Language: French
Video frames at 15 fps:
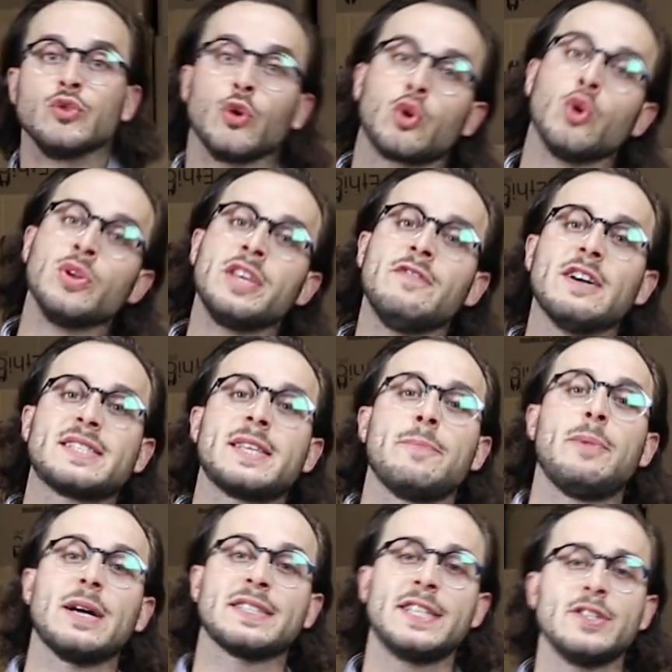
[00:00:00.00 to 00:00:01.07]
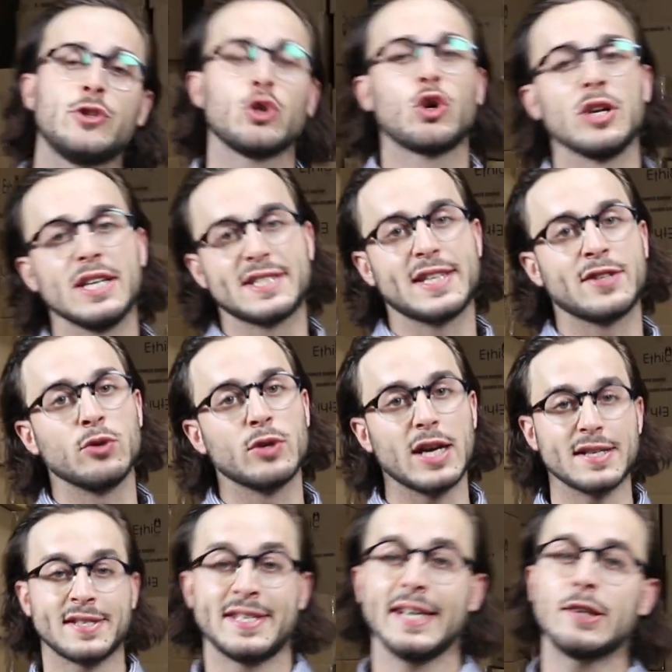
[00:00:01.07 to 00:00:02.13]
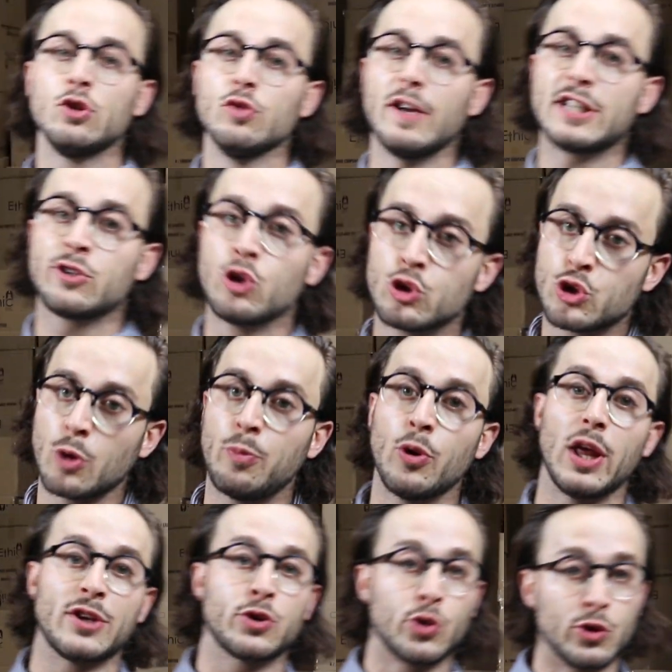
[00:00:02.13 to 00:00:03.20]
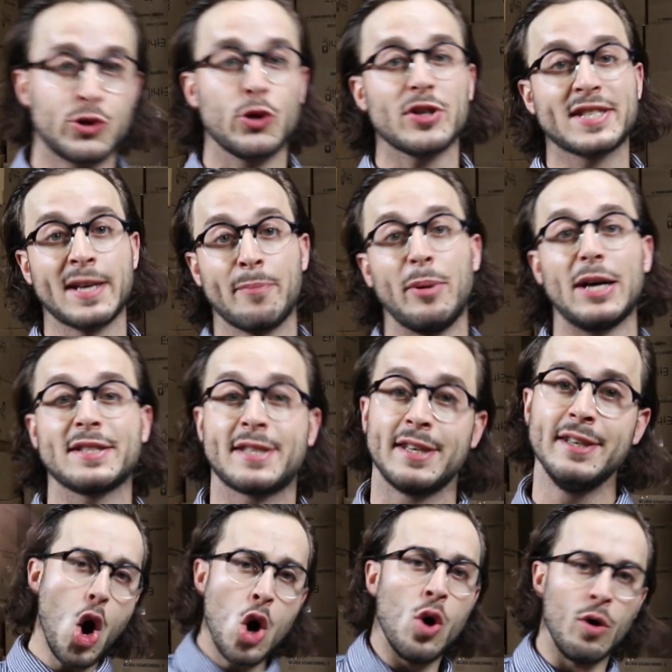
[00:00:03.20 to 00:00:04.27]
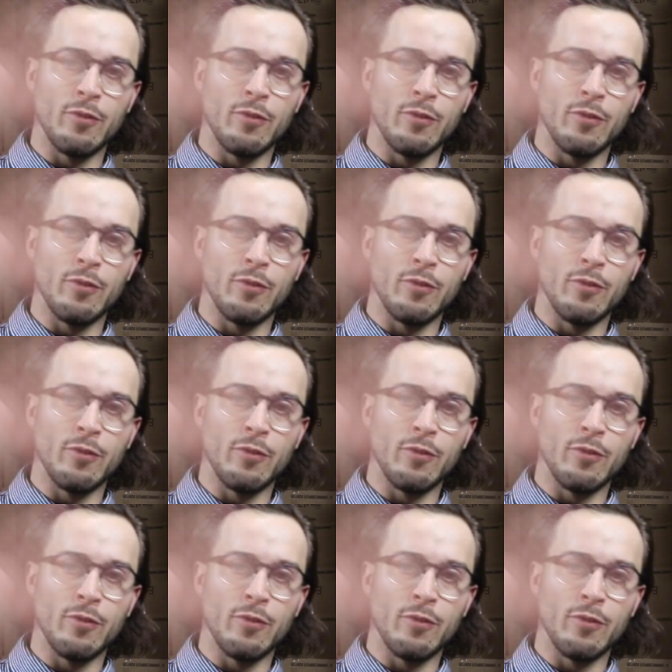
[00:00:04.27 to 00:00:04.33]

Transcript: Donc on y va, c'est parti, tu connaissais ton sick, nouvelle culture pour la culture, c'est parti. au